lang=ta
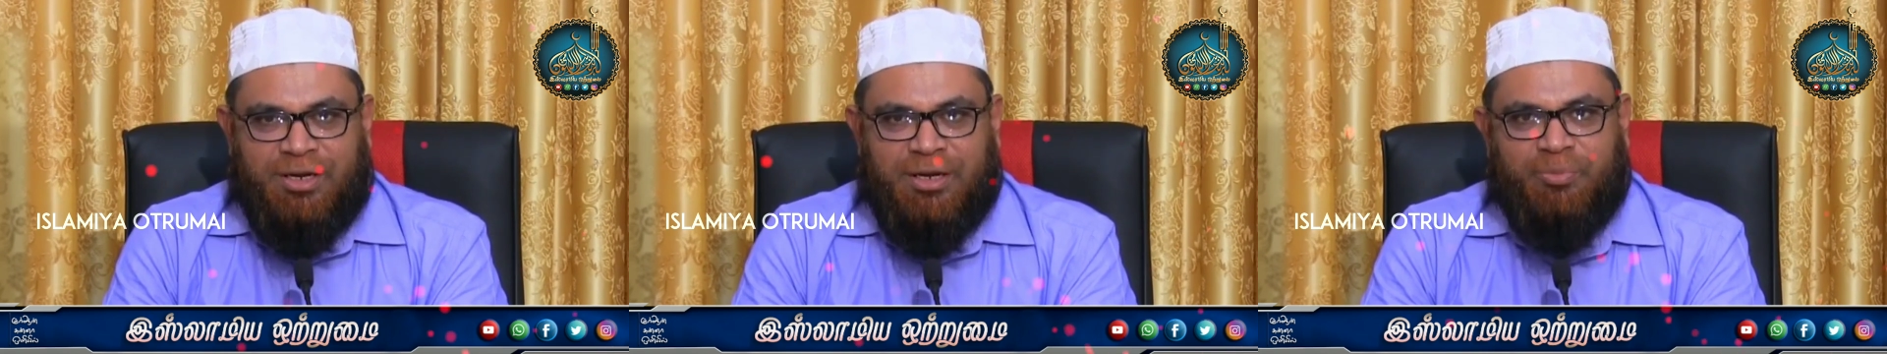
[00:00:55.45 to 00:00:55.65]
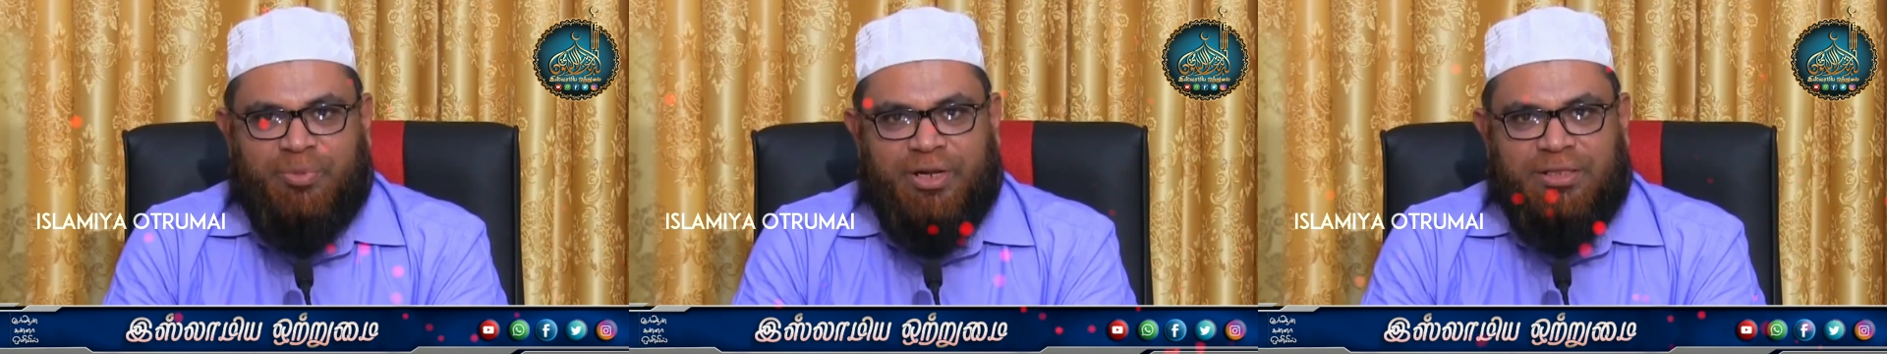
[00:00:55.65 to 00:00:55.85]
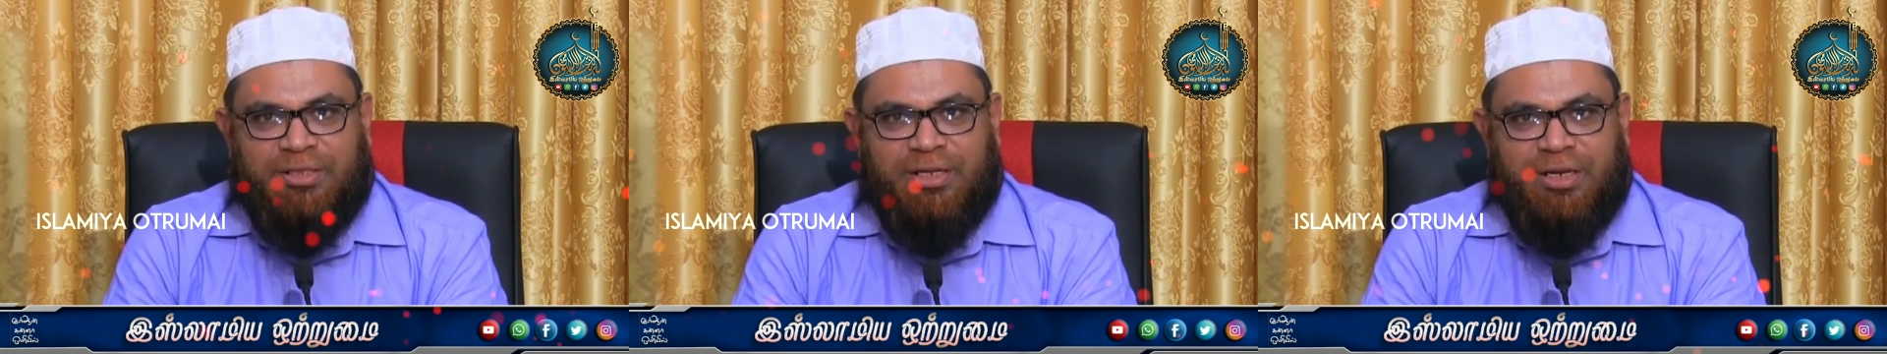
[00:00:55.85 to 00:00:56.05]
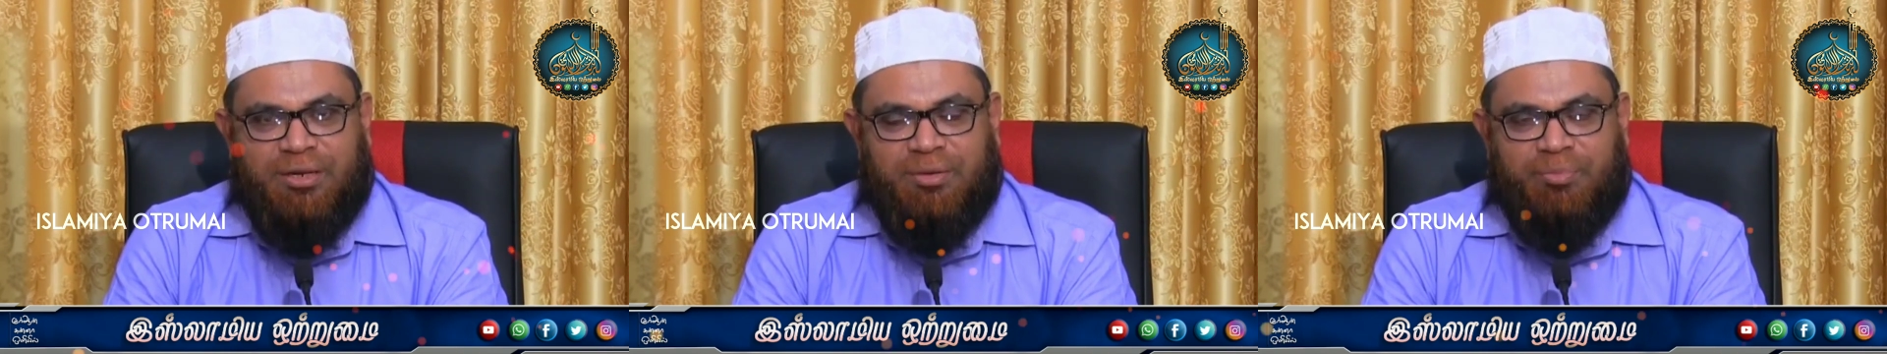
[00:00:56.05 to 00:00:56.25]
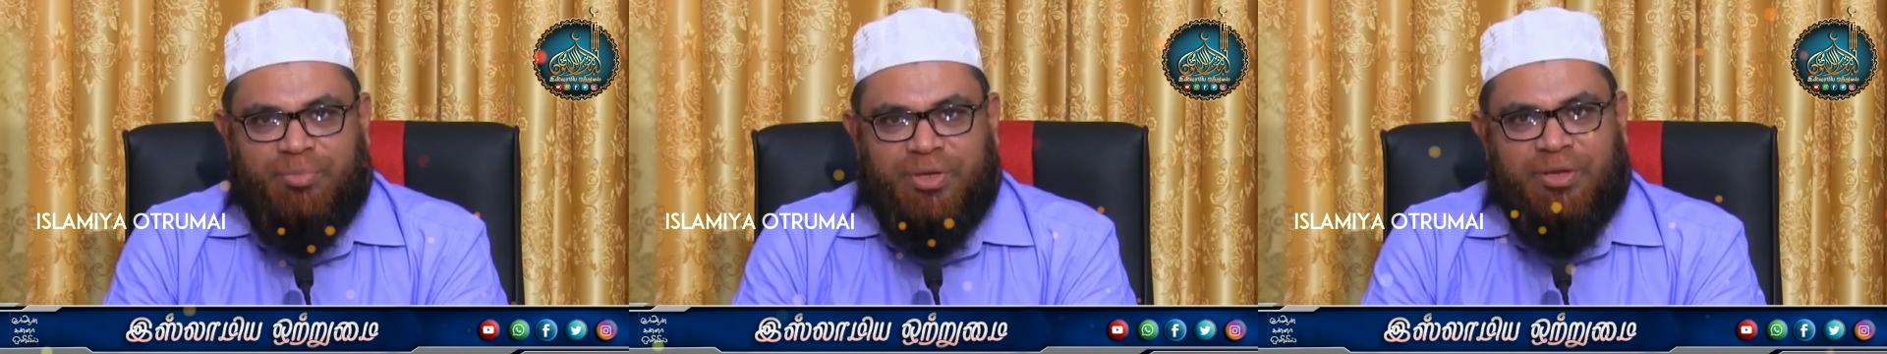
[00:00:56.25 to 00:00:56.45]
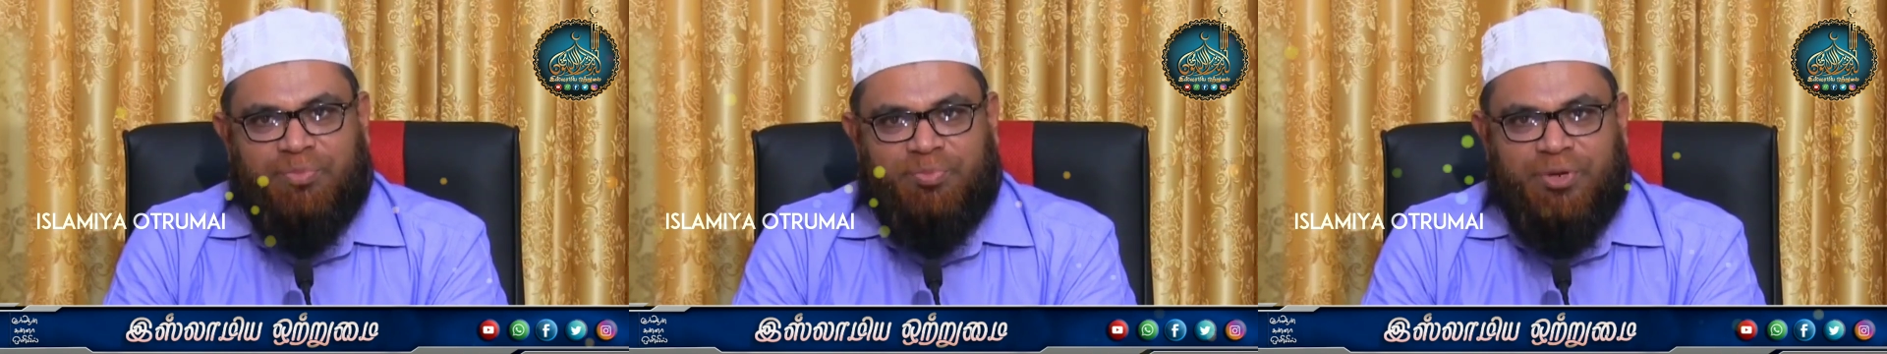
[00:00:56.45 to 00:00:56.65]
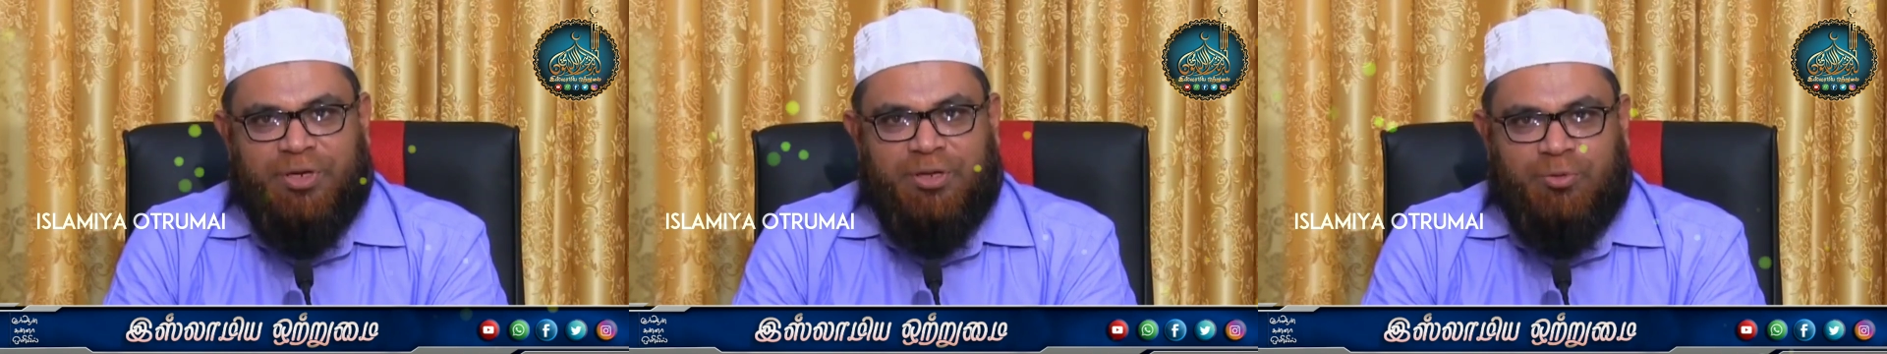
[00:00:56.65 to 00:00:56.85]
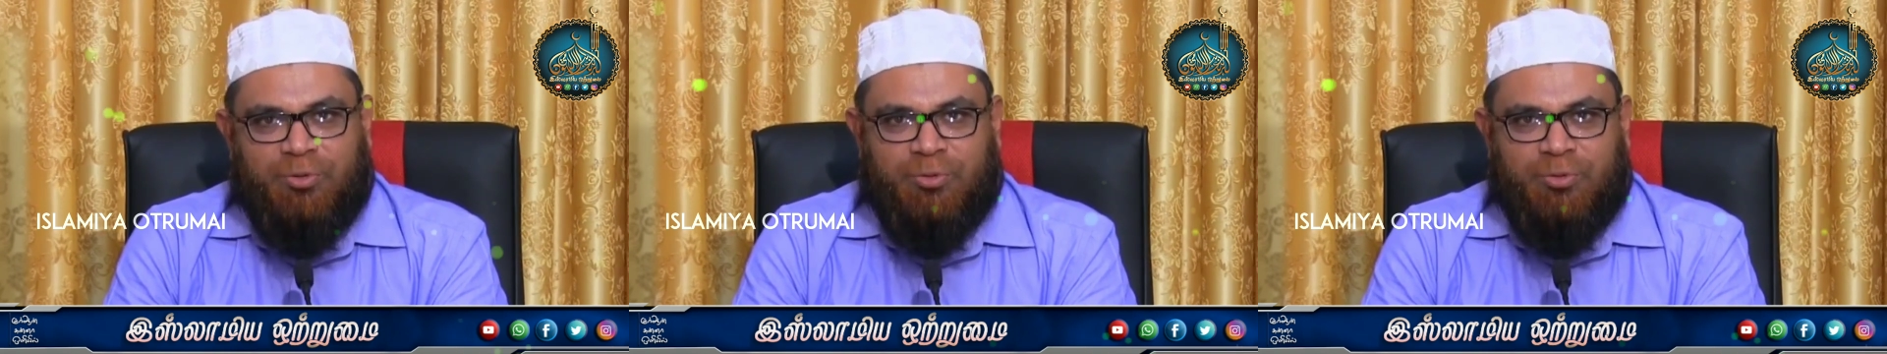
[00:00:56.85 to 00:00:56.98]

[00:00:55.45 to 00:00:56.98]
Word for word: நம்மிடத்தில் மிகப்பெரிய